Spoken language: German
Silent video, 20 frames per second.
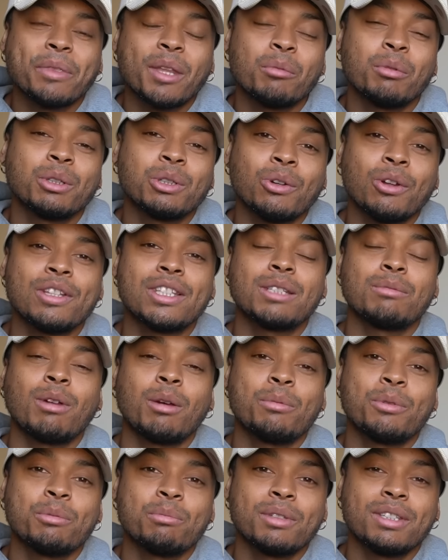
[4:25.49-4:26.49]
Aber trotzdem
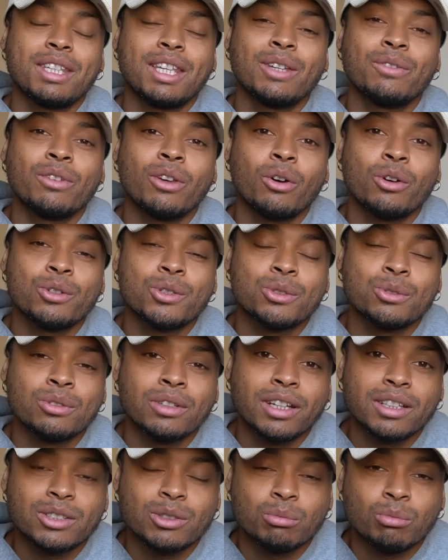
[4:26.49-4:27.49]
habe ich mich irgendwie auch so
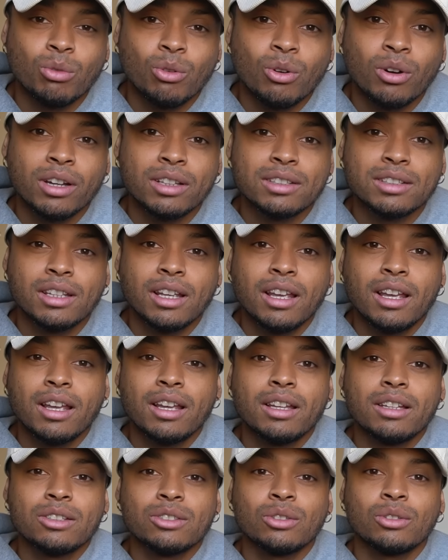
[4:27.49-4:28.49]
nach so einem Ort,
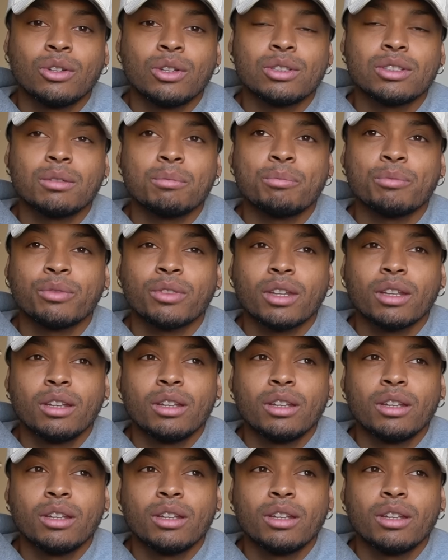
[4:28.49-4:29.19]
so nach so einem